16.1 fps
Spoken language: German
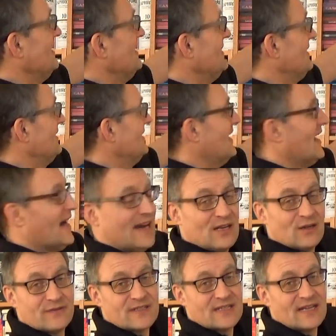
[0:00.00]
hier liegt die
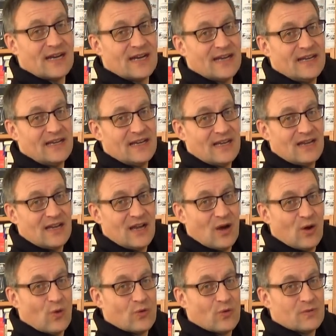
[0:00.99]
Isle of Skye
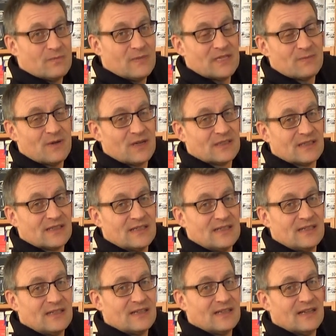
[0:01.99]
und im
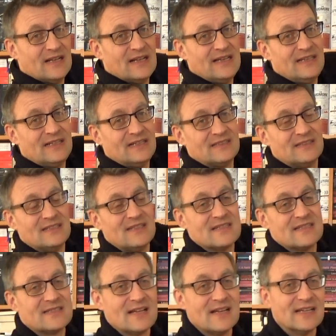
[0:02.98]
drin liegt die
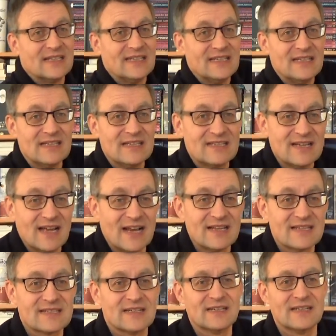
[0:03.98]
Distillerie
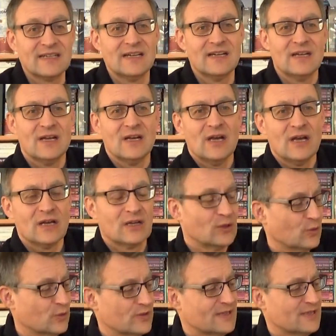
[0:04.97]
Telesca
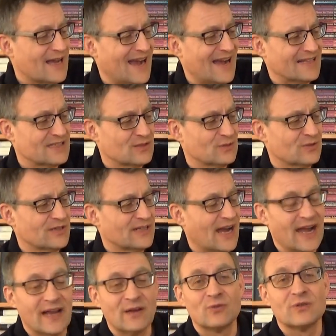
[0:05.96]
gegründet
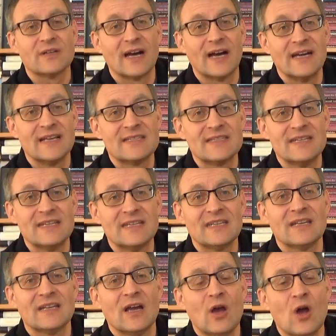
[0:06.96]

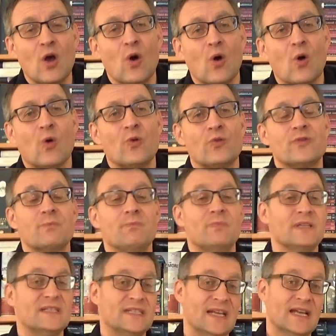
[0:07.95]
1831
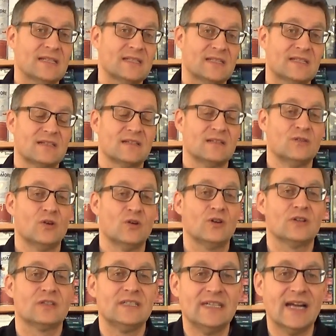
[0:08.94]
und bis jetzt
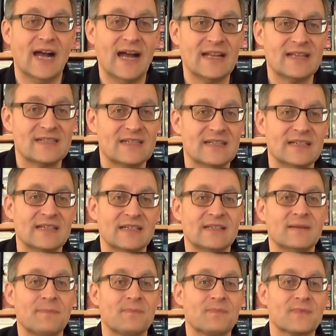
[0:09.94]
noch die
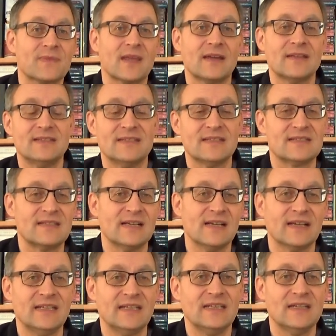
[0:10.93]
einzige
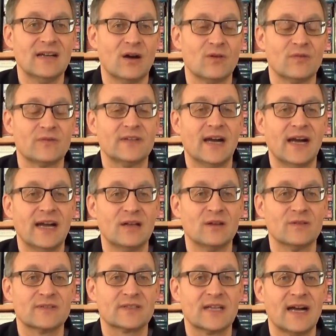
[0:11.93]
Distillerie auf der
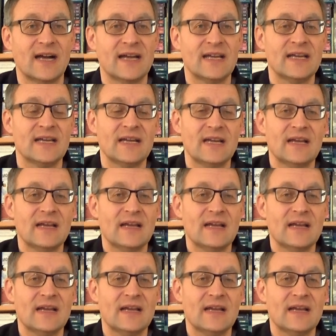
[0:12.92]
Isle of Skye.